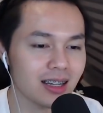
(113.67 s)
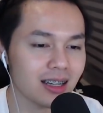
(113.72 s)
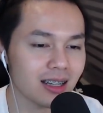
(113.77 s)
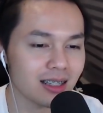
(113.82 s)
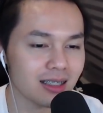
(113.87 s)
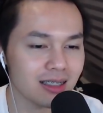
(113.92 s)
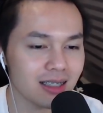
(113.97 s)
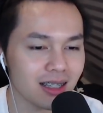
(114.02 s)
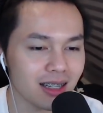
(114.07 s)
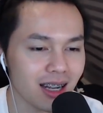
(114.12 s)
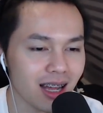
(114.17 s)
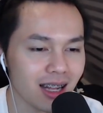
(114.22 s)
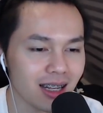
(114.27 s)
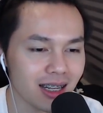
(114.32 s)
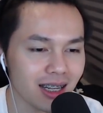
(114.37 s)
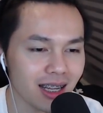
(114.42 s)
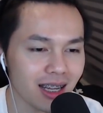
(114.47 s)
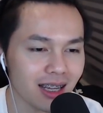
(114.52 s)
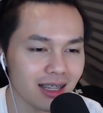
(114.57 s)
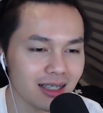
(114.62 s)
jangan jangan
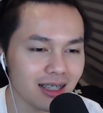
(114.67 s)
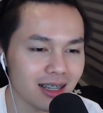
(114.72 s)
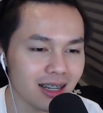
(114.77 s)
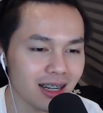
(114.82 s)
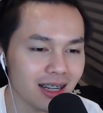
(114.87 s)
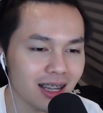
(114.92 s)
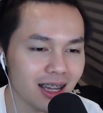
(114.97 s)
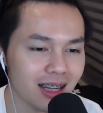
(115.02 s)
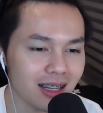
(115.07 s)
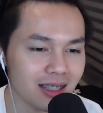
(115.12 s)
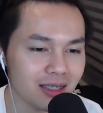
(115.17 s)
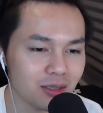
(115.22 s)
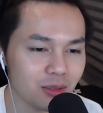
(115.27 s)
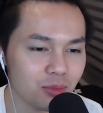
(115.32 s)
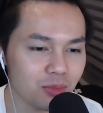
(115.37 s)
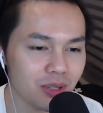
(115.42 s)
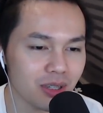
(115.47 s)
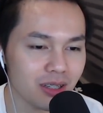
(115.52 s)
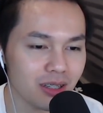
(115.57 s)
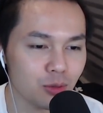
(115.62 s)
aneh jangan aneh-aneh
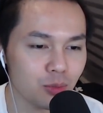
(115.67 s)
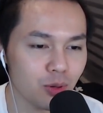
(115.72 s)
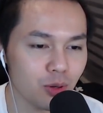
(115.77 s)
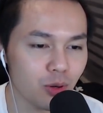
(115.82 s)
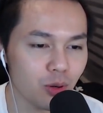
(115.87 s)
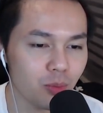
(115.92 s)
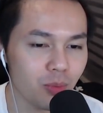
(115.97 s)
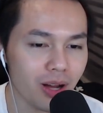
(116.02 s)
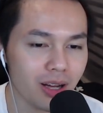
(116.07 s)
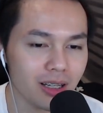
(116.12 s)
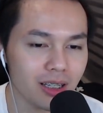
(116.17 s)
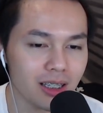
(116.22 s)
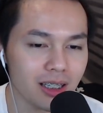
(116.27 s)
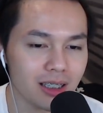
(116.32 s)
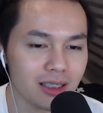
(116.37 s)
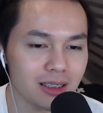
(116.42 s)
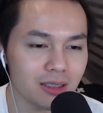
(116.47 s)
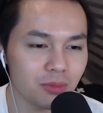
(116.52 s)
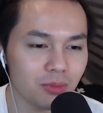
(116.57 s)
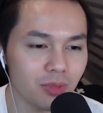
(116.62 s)
sumpah sumpah gue
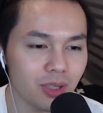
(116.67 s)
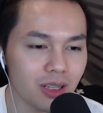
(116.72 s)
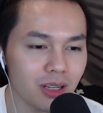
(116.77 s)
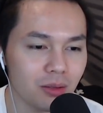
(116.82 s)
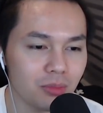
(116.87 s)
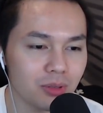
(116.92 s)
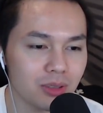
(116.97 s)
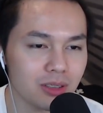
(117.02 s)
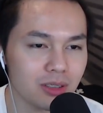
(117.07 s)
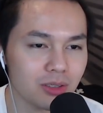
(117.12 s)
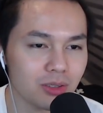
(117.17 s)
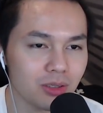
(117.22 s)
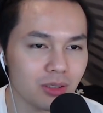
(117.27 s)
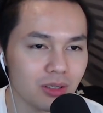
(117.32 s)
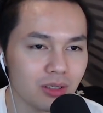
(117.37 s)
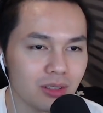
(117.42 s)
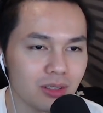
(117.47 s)
pangling anjing beda bet cok